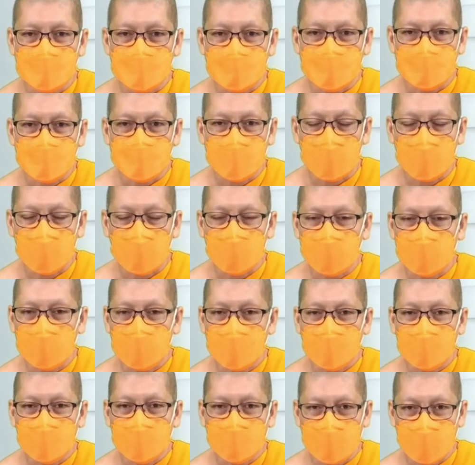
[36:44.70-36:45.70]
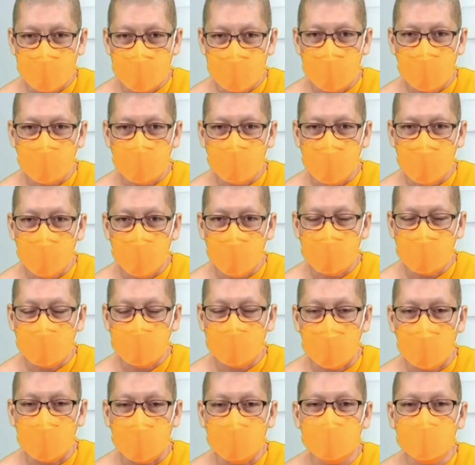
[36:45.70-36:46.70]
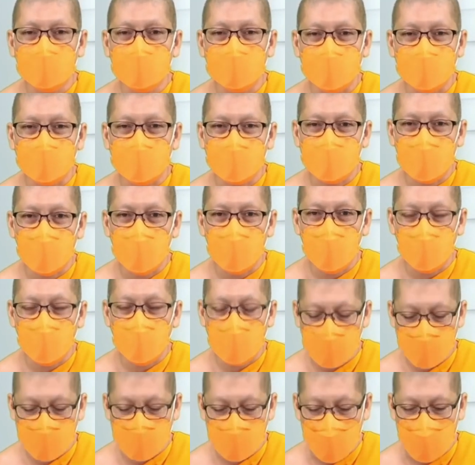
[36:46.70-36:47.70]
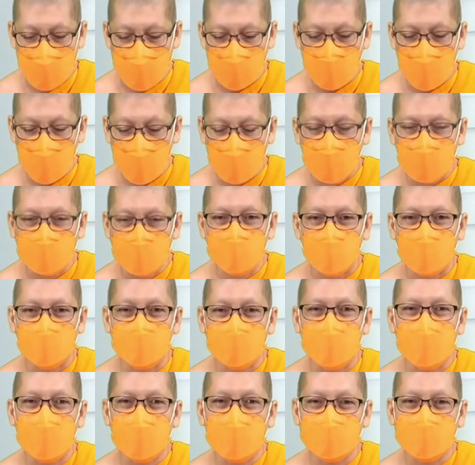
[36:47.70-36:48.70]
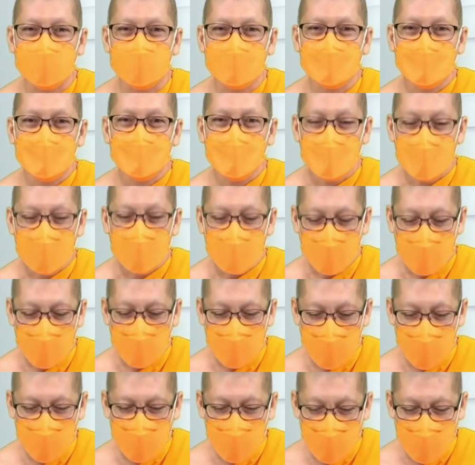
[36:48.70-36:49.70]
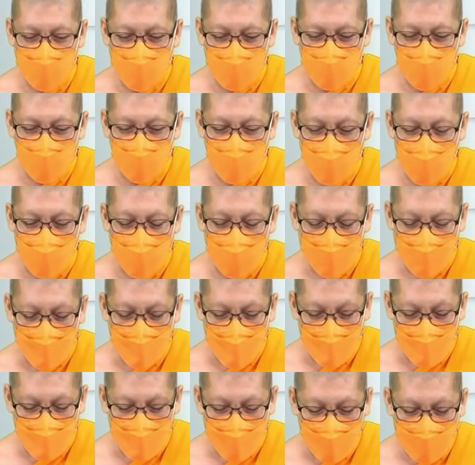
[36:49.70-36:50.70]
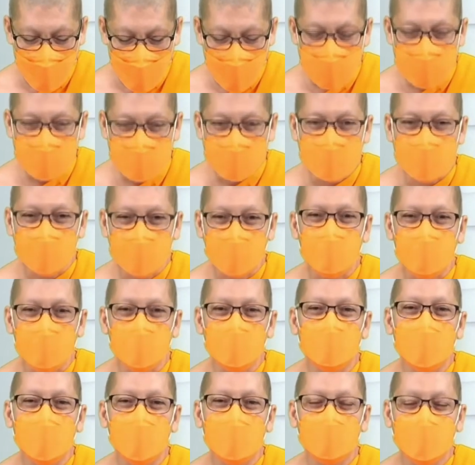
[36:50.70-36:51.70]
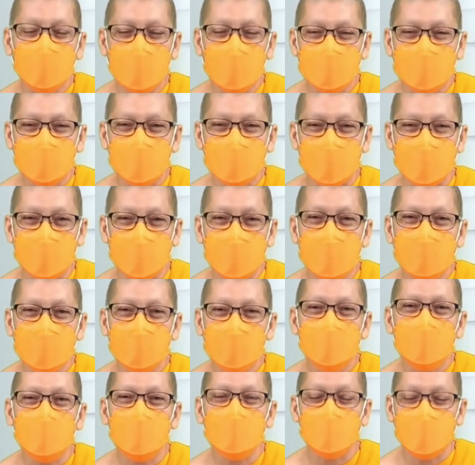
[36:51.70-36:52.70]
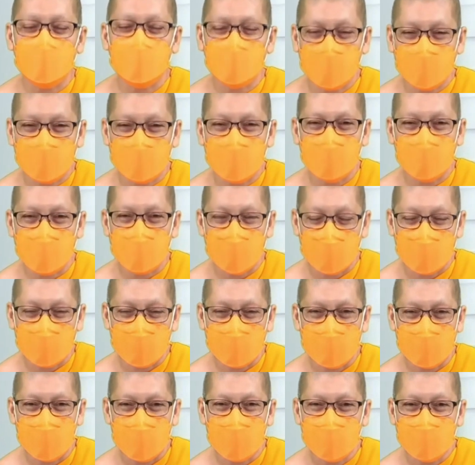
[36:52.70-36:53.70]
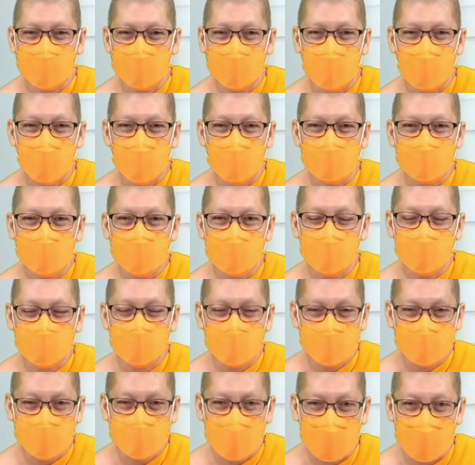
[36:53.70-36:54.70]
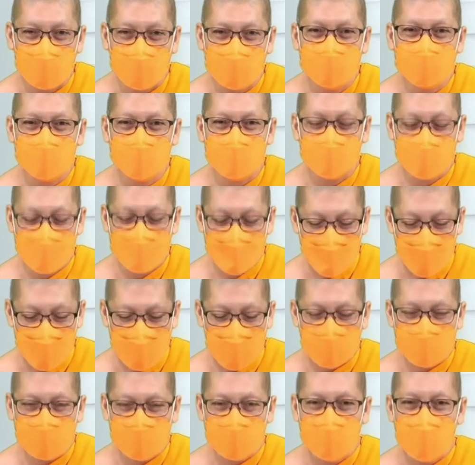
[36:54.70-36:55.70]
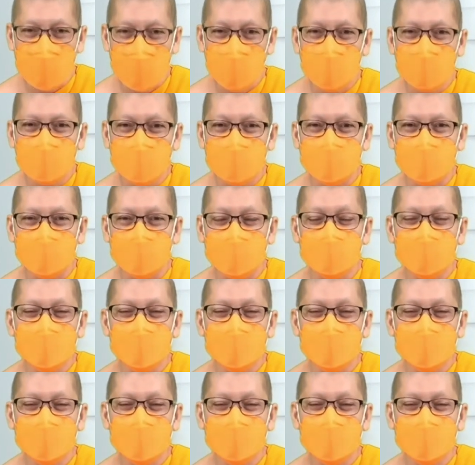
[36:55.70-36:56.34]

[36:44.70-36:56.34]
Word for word: ฉะนั้นเราอย่าเป็นสายดื้อเรามาเป็นสายว่านอนสอนง่าย เราก็มาดูว่าเออคนว่านอนสอนง่ายเขาเป็นยังไงนะเราไม่ใช่สายดื้อเราจะได้ไม่เจอ